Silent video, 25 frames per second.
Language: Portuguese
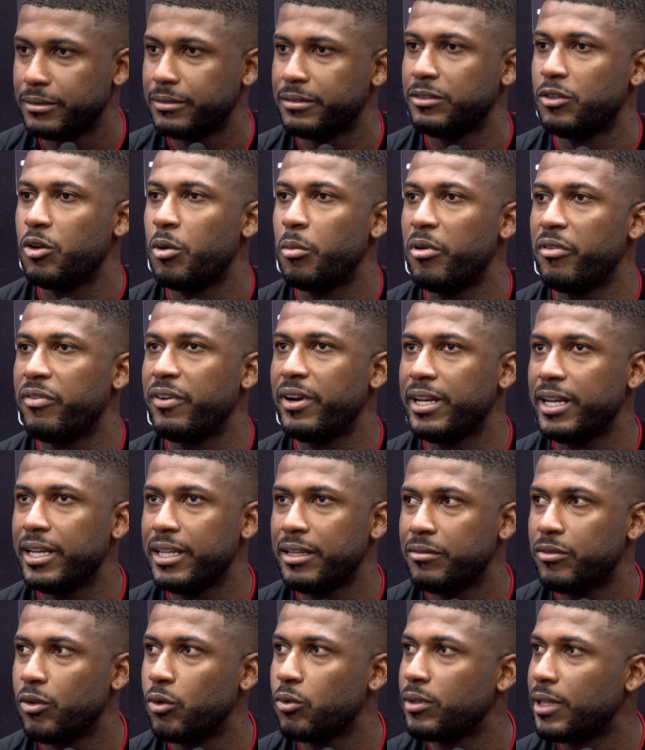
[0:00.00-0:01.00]
como eu falei,
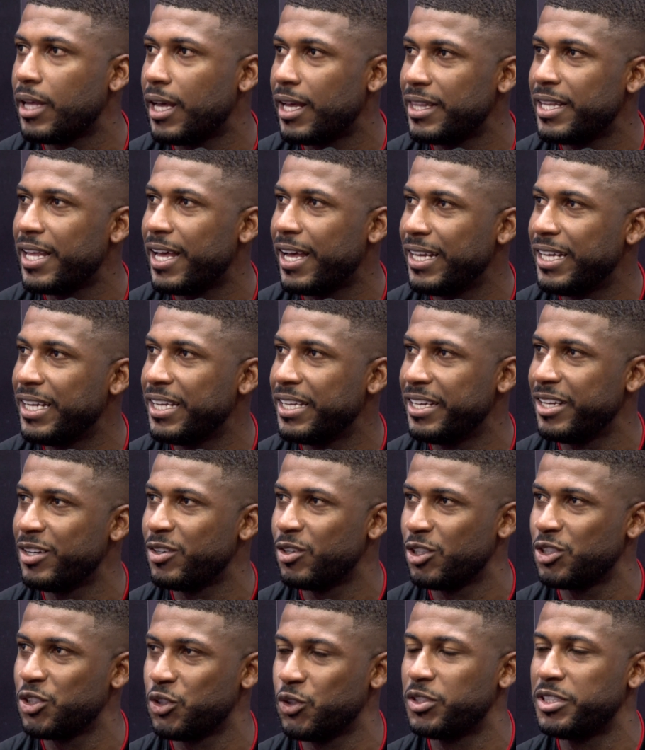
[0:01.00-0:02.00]
voltar a dar alegria ao
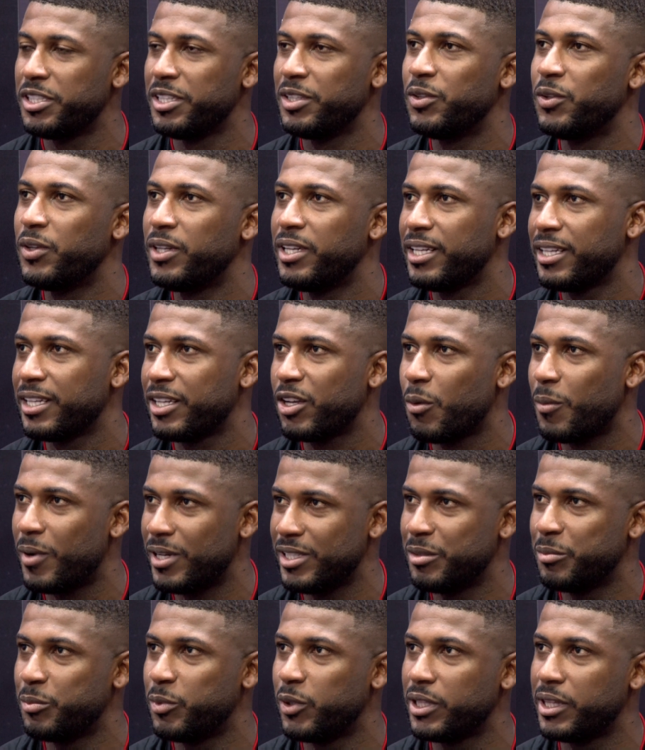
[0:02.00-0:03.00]
nosso torcedor, né, que é o mais
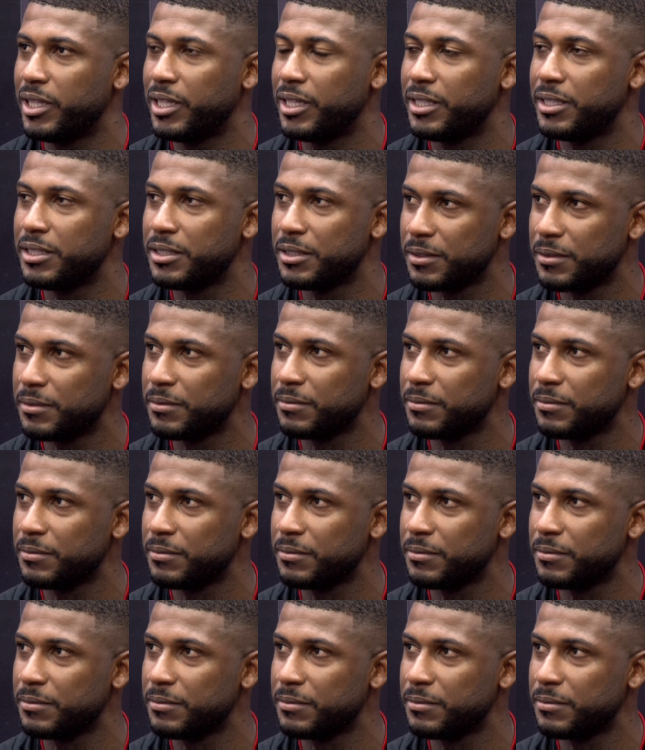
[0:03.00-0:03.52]
importante.